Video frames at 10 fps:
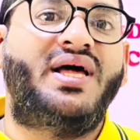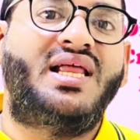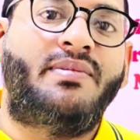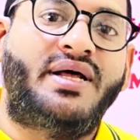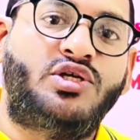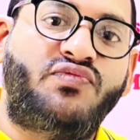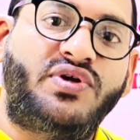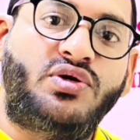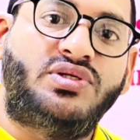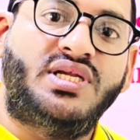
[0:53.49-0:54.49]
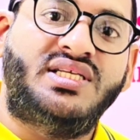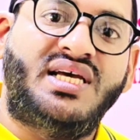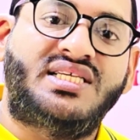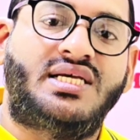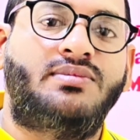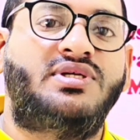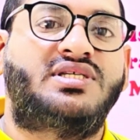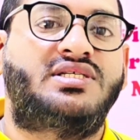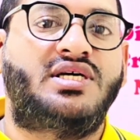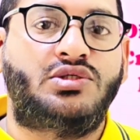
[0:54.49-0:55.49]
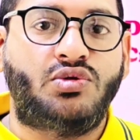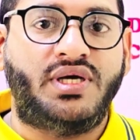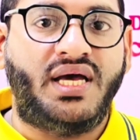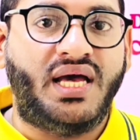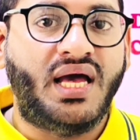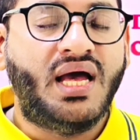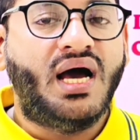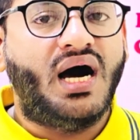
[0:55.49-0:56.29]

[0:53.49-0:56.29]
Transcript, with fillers: पहले हमारे जो वीडियो सीरीज है इसके हम डिस्कस कर चुके हैं